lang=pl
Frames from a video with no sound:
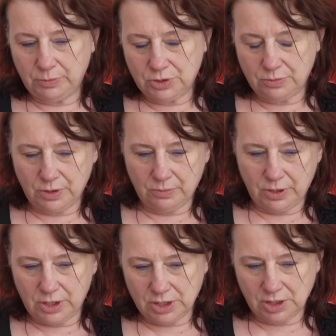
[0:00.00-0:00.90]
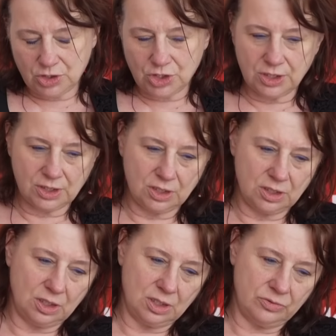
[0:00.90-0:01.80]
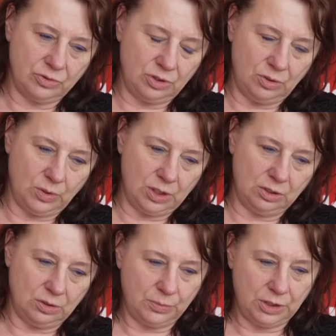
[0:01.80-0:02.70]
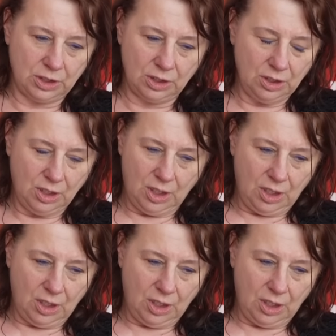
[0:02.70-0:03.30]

pamięci Barbara Zakrzejska zadzwoniła do mnie